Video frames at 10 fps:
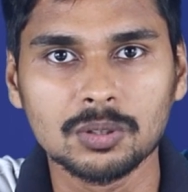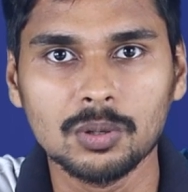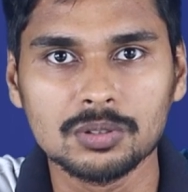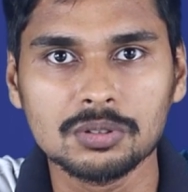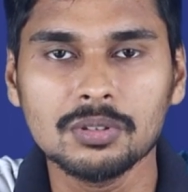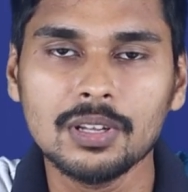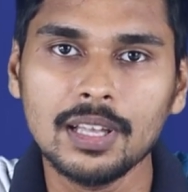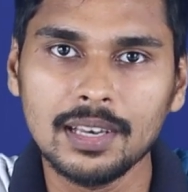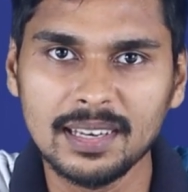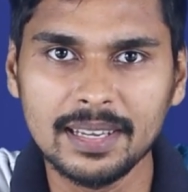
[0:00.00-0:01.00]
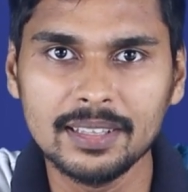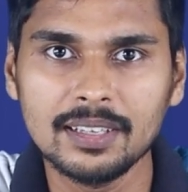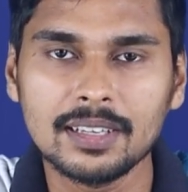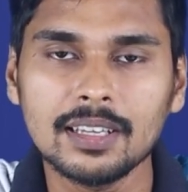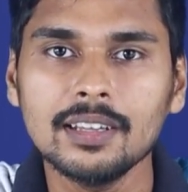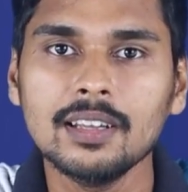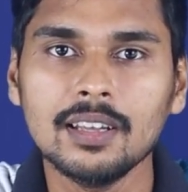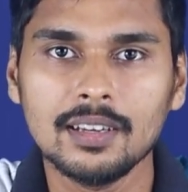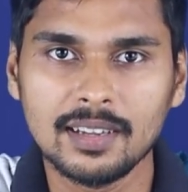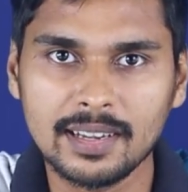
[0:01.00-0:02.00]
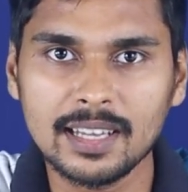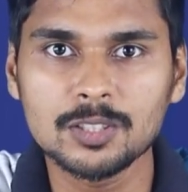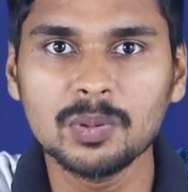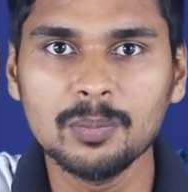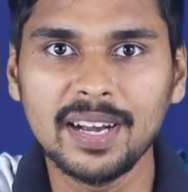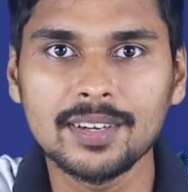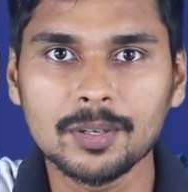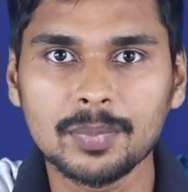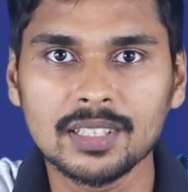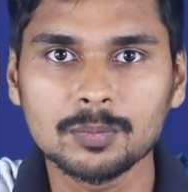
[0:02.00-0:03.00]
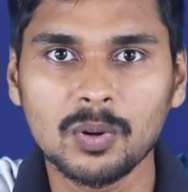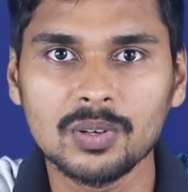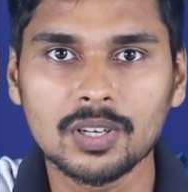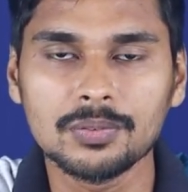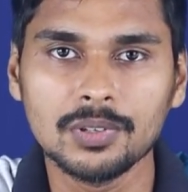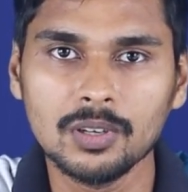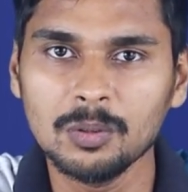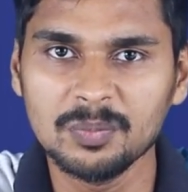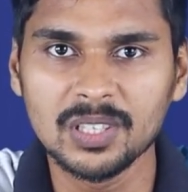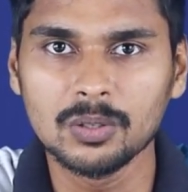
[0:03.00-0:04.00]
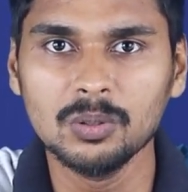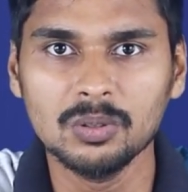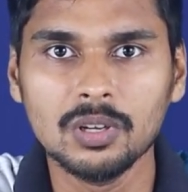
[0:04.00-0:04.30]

తీసుకోవచ్చు లేదంటే డిటాచబుల్ బ్యాటరీ ప్యాక్ పాయింట్ ఆఫ్ వ్యూలో మీకు